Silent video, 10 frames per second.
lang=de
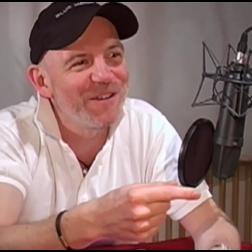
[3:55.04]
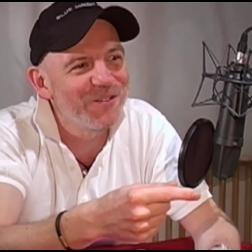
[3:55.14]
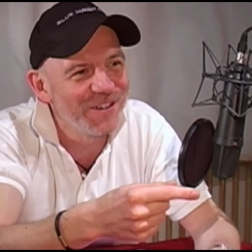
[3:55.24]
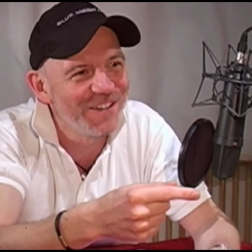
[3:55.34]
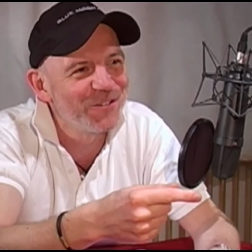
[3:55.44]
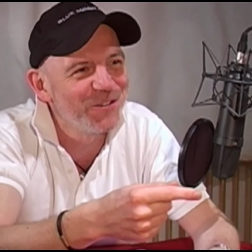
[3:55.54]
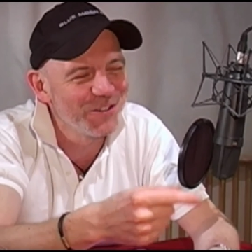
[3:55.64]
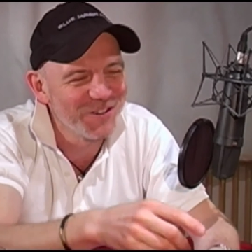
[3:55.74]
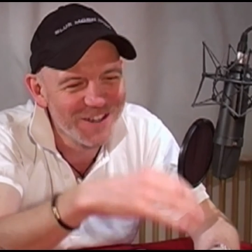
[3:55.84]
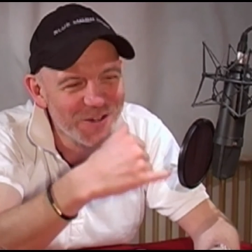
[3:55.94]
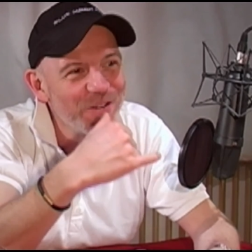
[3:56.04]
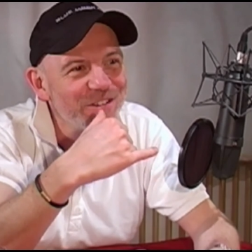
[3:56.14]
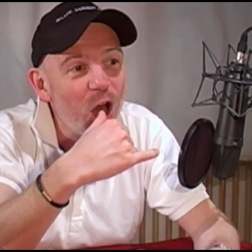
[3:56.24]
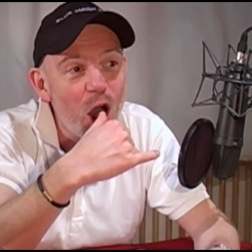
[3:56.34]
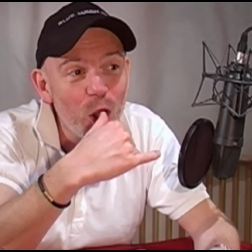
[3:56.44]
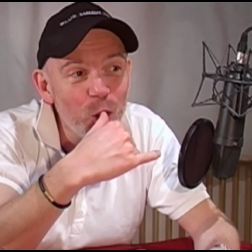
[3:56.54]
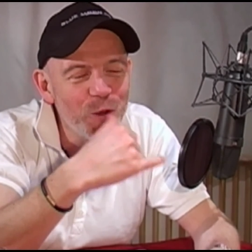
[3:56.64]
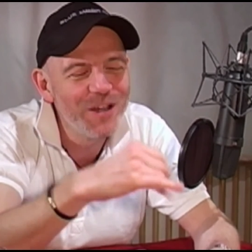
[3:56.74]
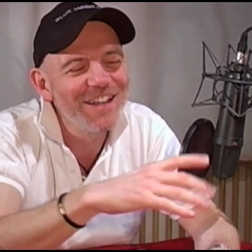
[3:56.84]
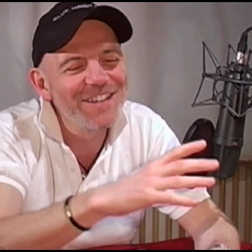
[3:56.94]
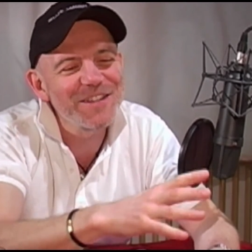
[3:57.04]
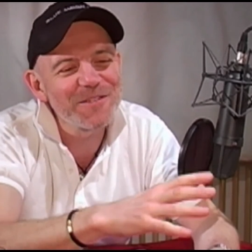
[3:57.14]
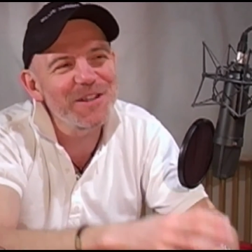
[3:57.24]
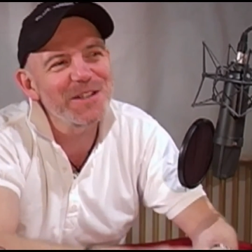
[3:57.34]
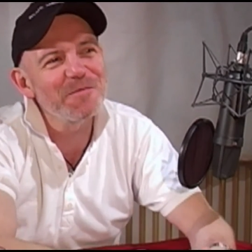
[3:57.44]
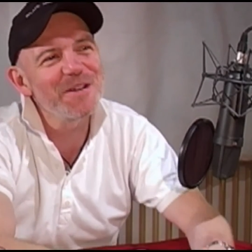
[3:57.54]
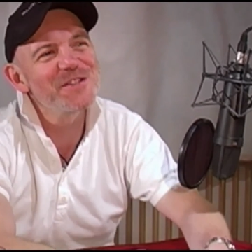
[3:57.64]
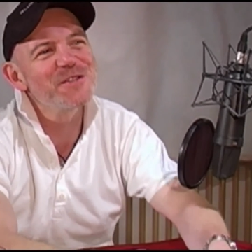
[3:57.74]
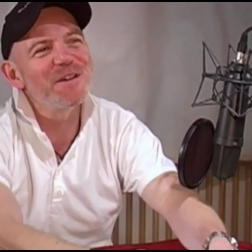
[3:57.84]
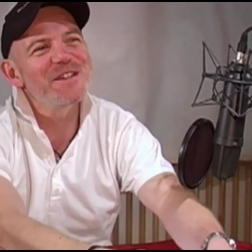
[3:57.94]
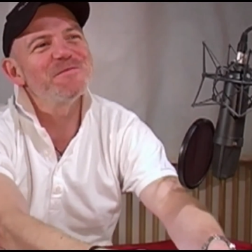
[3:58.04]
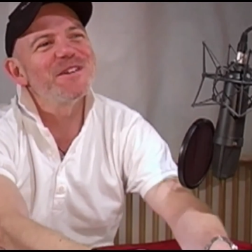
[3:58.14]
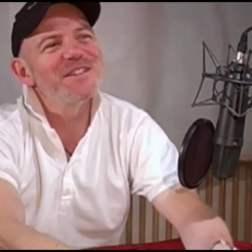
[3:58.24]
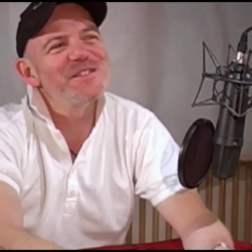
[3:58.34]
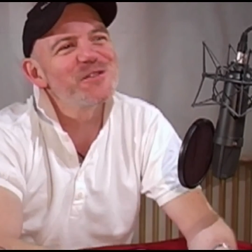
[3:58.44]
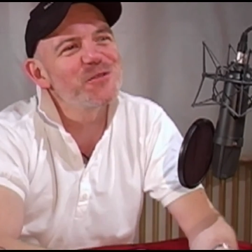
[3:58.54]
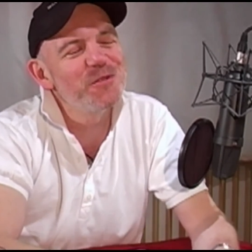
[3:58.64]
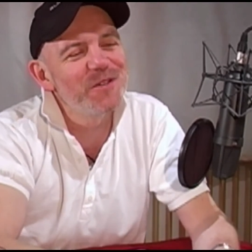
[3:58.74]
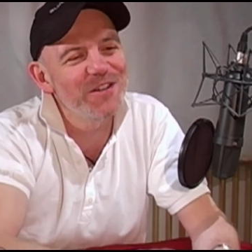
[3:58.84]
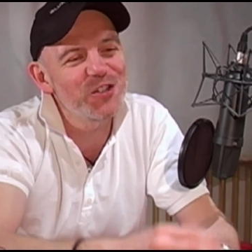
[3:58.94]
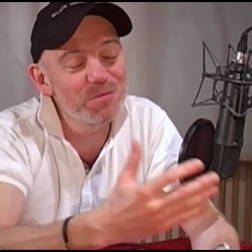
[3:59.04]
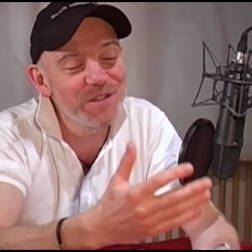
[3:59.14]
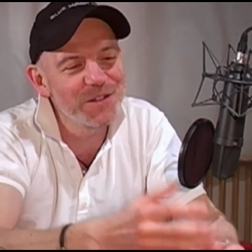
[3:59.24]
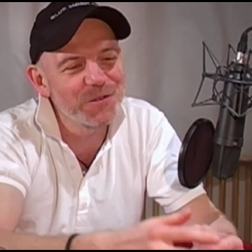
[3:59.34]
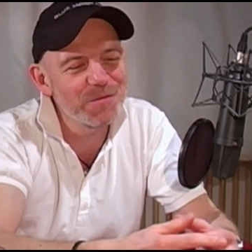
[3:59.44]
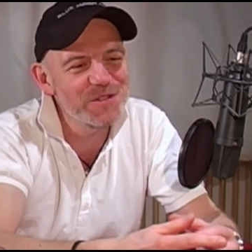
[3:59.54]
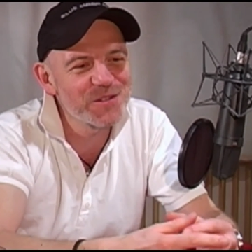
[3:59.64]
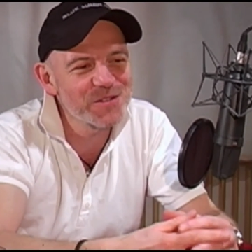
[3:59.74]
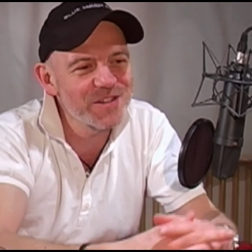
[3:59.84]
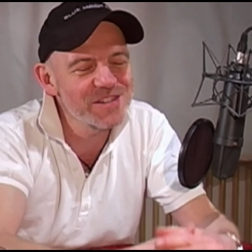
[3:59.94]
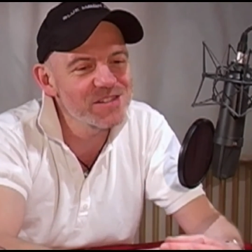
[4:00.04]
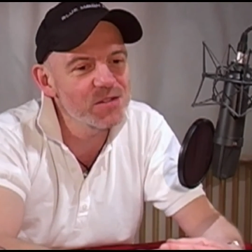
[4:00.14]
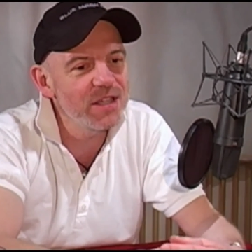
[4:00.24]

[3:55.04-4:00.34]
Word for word: bei Don Antonio und sagt, hallo, das hat vielleicht am meisten Spaß gemacht, das zu äh, spielen oder beziehungsweise zu